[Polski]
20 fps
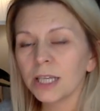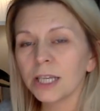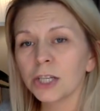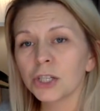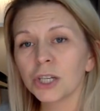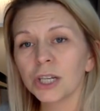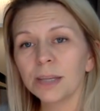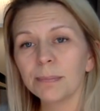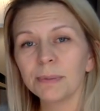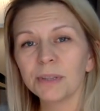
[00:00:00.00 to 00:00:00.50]

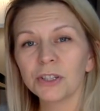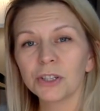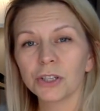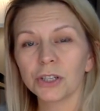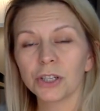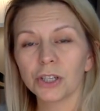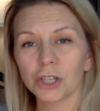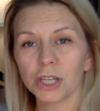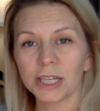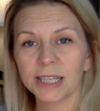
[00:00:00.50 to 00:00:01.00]
Jeżeli, będzie,
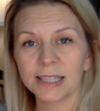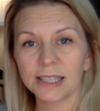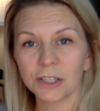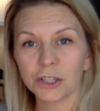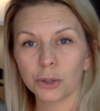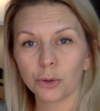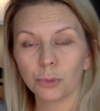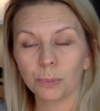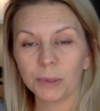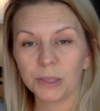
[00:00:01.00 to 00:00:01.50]
jeżeli
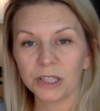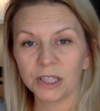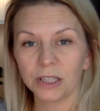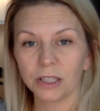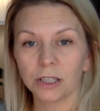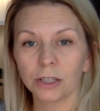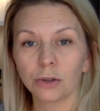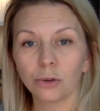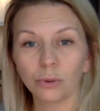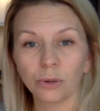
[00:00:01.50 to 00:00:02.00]
chcecie kupić
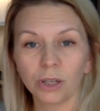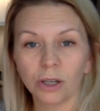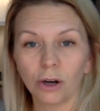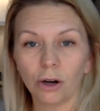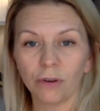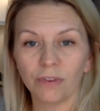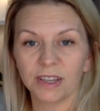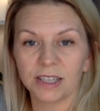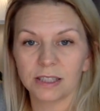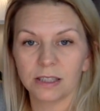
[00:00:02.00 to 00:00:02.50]
e,
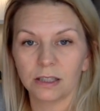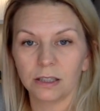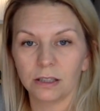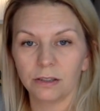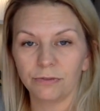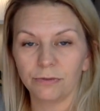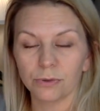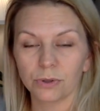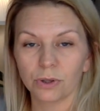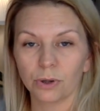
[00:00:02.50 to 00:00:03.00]
którykolwiek z tych
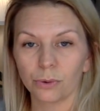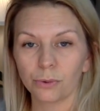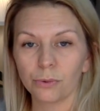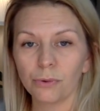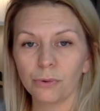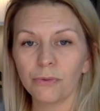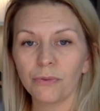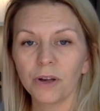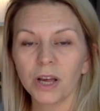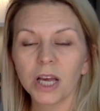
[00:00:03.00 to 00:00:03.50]

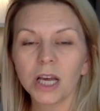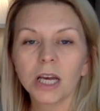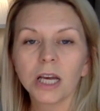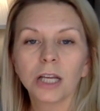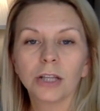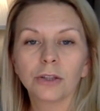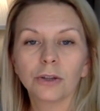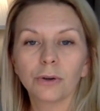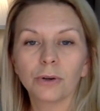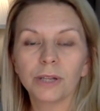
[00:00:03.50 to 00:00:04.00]
dyfuzorów,
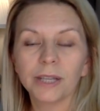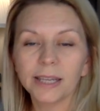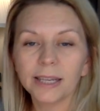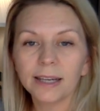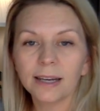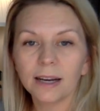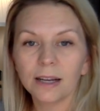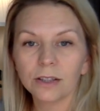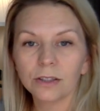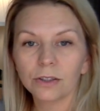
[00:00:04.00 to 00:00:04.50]
to
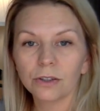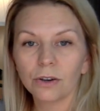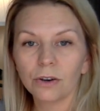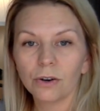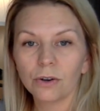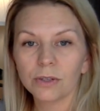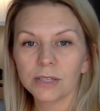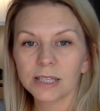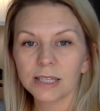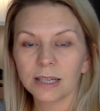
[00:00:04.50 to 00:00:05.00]
linka
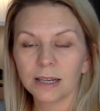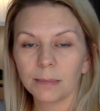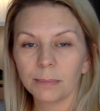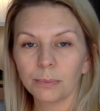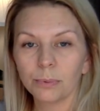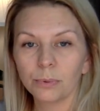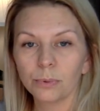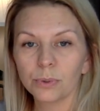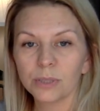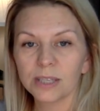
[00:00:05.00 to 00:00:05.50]
do
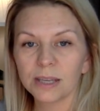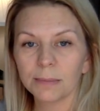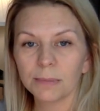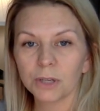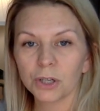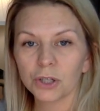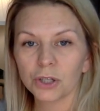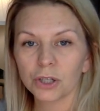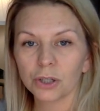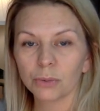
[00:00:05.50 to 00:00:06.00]
sklepu
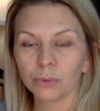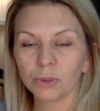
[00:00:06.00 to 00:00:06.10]
zamieszczę